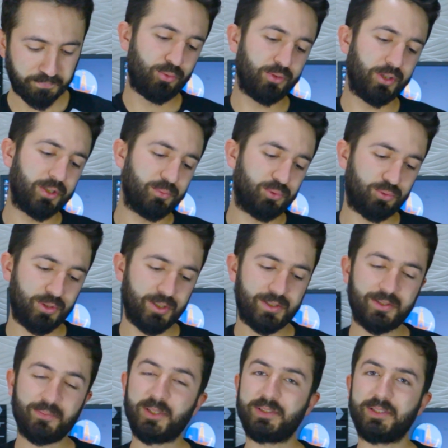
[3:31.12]
kullanım
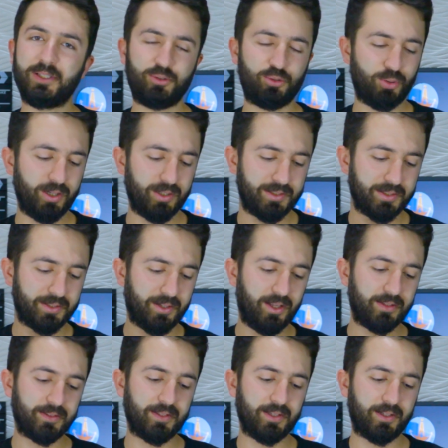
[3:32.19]
süresi mesela şu an
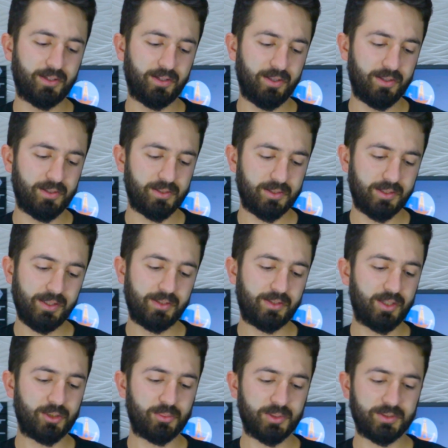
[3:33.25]
46 dakika. fili
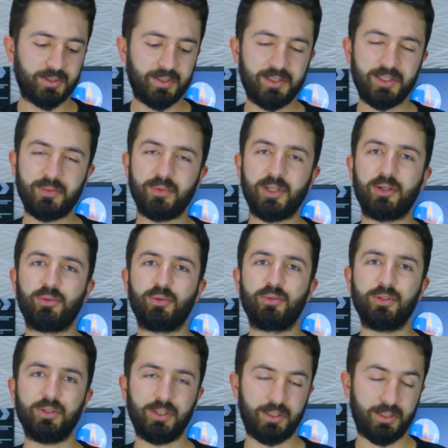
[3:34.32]
açma sayısı 20 dakika
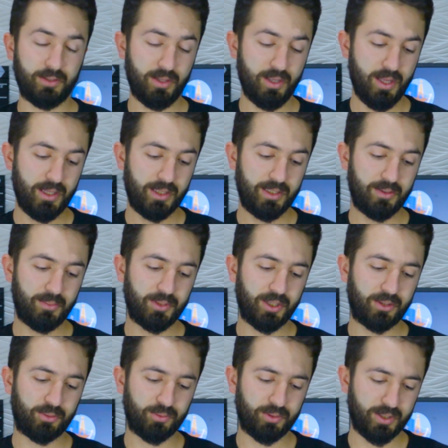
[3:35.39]
olarak 20
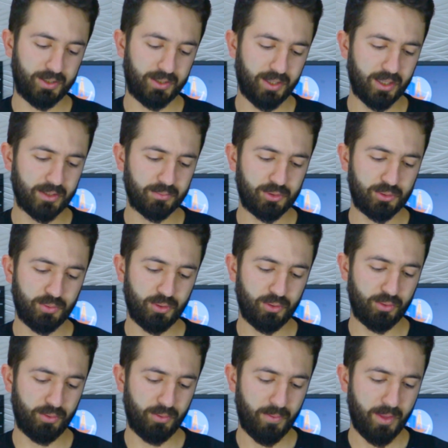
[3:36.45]
dakika olarak yazmış
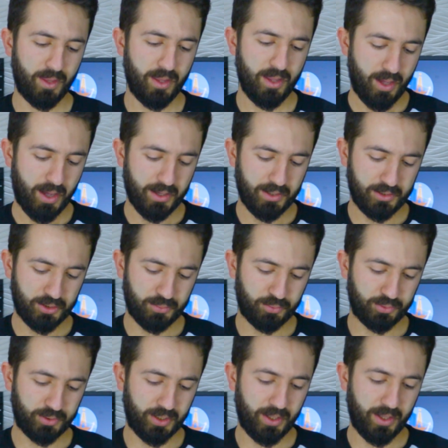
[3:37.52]
veriyor. Ayrıca
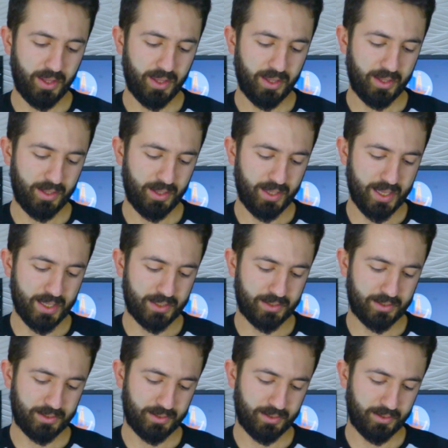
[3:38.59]
burada
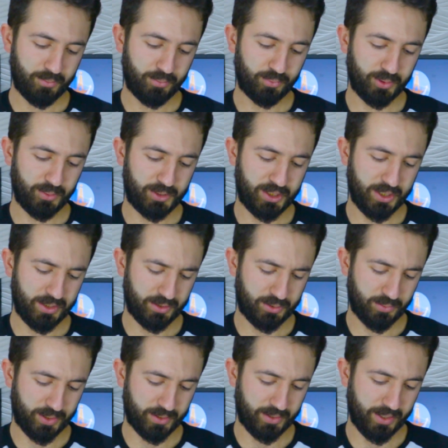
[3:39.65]
eğer burada bir challenge
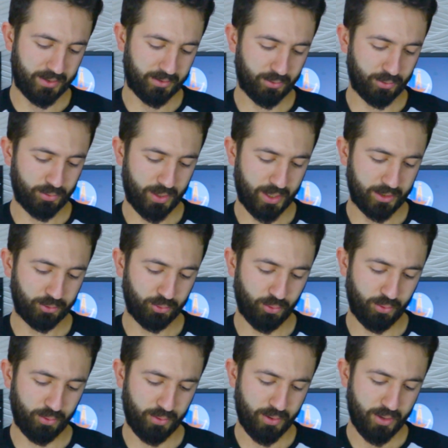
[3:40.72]
var. Rekor. Ha
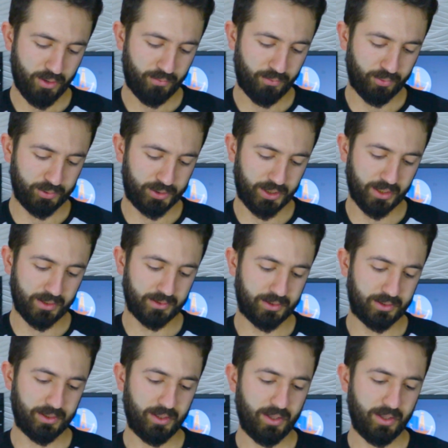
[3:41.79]
no phone challenge.